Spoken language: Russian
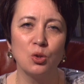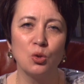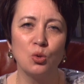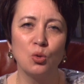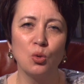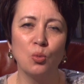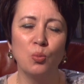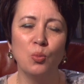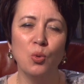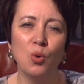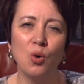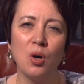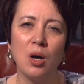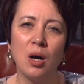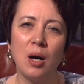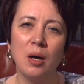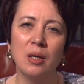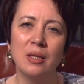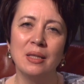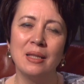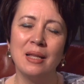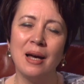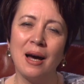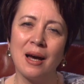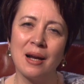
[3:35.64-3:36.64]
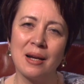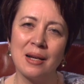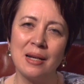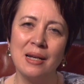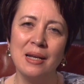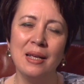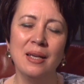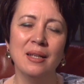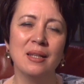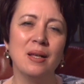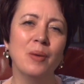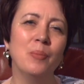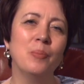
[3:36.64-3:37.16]
то Бог на
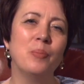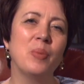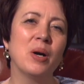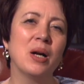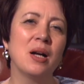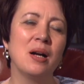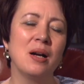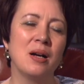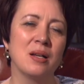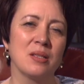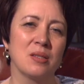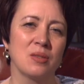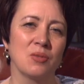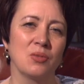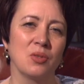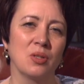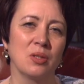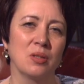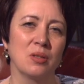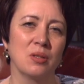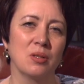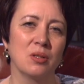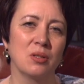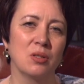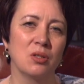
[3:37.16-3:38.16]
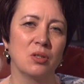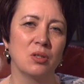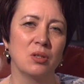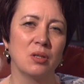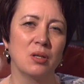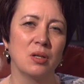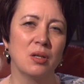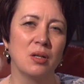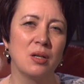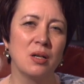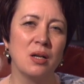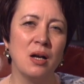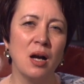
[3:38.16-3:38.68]
орле нам показывает,
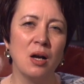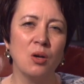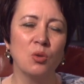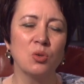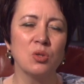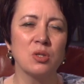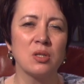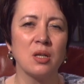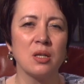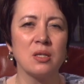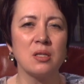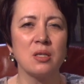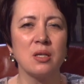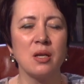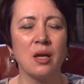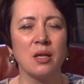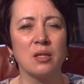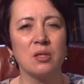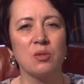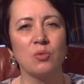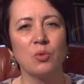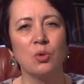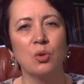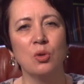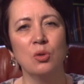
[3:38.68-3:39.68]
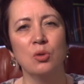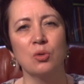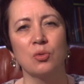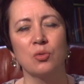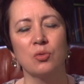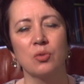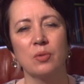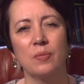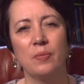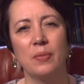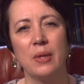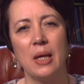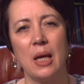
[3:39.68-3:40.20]
как он заостряет свой
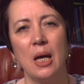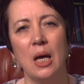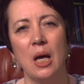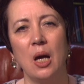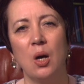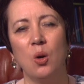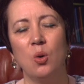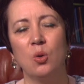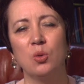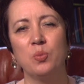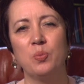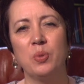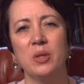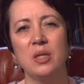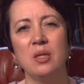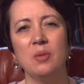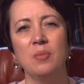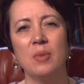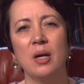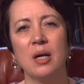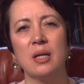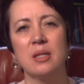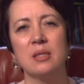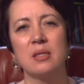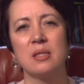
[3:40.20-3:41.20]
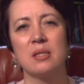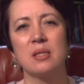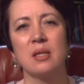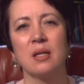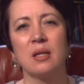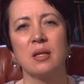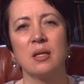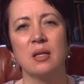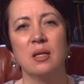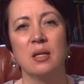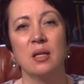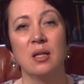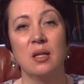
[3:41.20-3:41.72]
клюв. Он
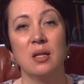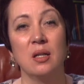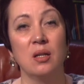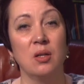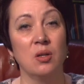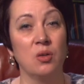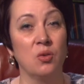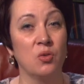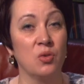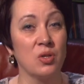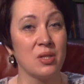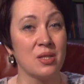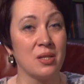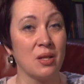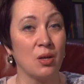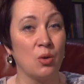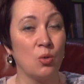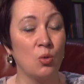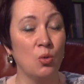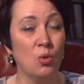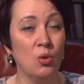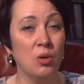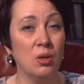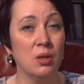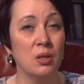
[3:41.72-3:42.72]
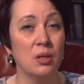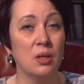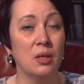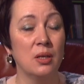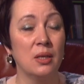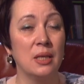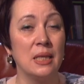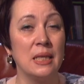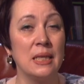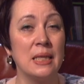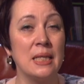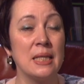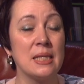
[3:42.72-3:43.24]
поднимается высоко
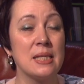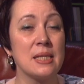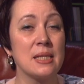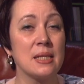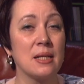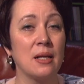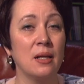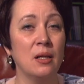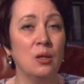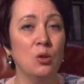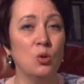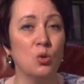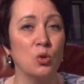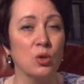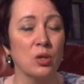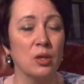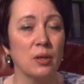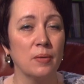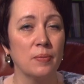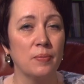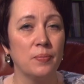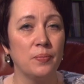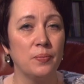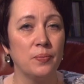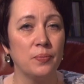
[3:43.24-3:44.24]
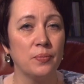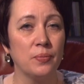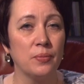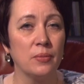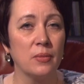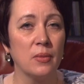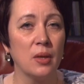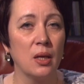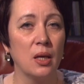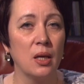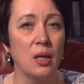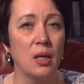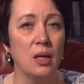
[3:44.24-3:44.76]
над скалой –
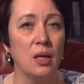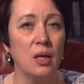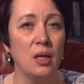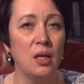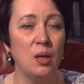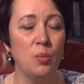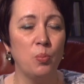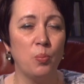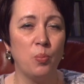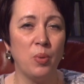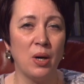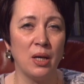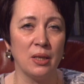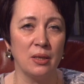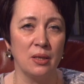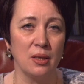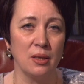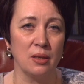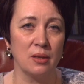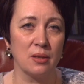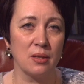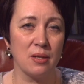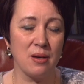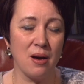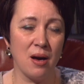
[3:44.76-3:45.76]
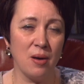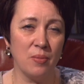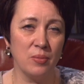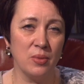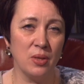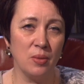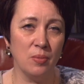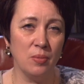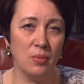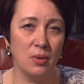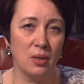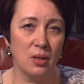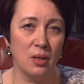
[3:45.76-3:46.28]
и падает
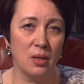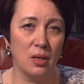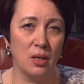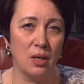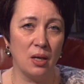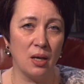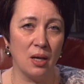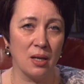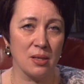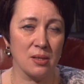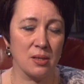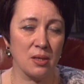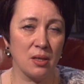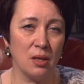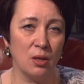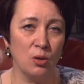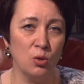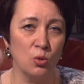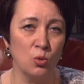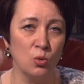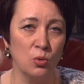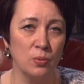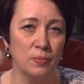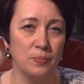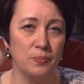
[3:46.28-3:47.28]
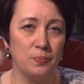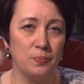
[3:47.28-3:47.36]
камнем о скалу,